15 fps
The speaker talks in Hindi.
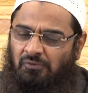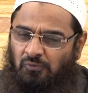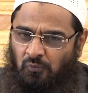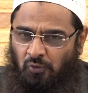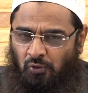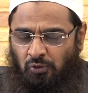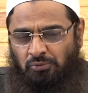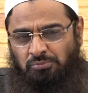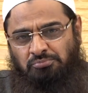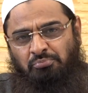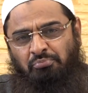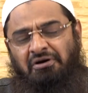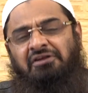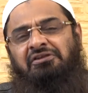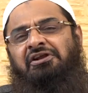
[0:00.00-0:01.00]
वो
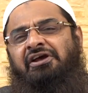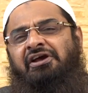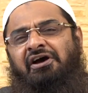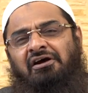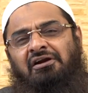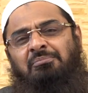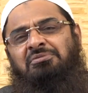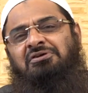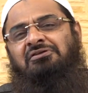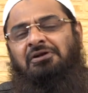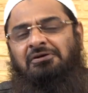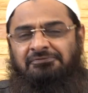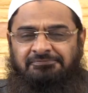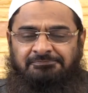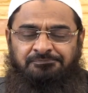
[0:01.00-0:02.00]
बढ़ते हैं हरम की
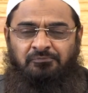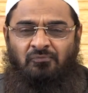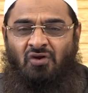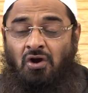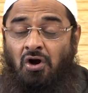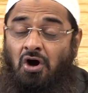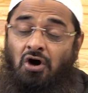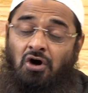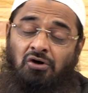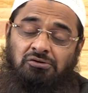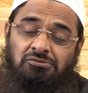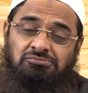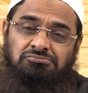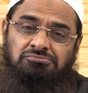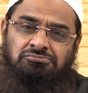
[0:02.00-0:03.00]
तरफ और
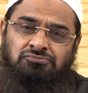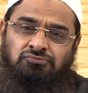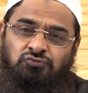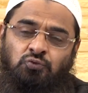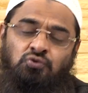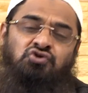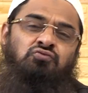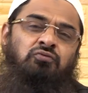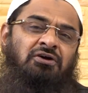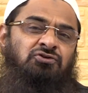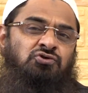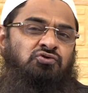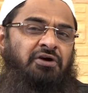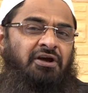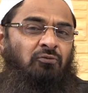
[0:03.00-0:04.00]
उस वक्त
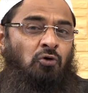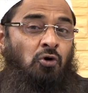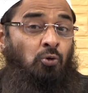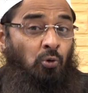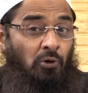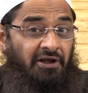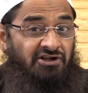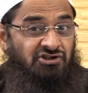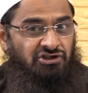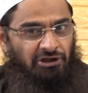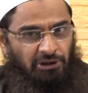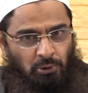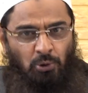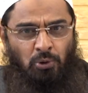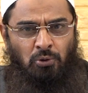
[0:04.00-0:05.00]
जो है वो कुरैश
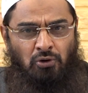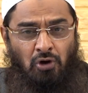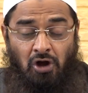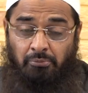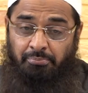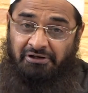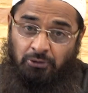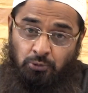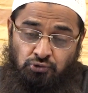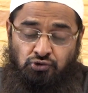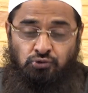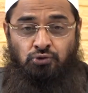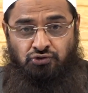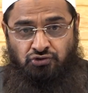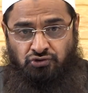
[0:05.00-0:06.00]
के लोग और
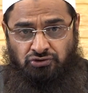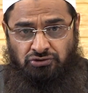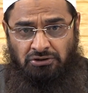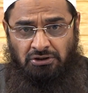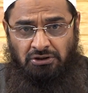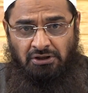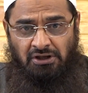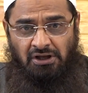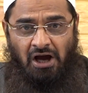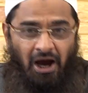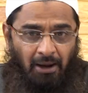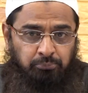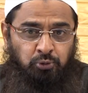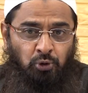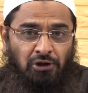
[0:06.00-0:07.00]
बिलखसूस
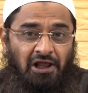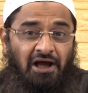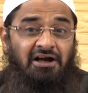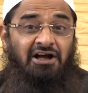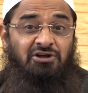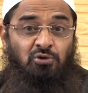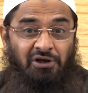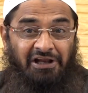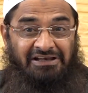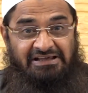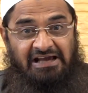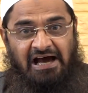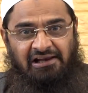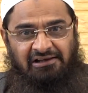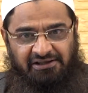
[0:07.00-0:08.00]
अब्दुल्ला का जो
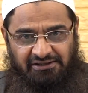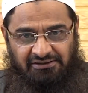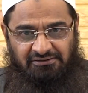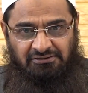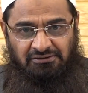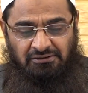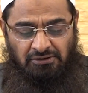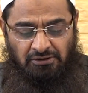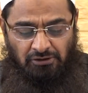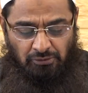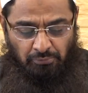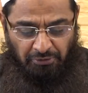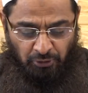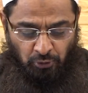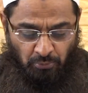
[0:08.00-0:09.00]
ननियाल है
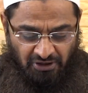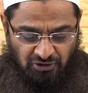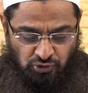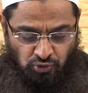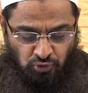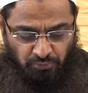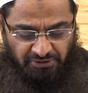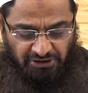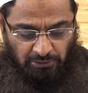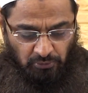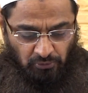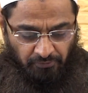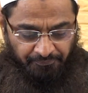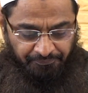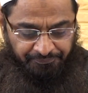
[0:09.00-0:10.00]
बनु मखजूम के
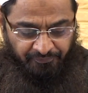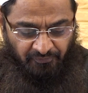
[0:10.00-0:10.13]
लोग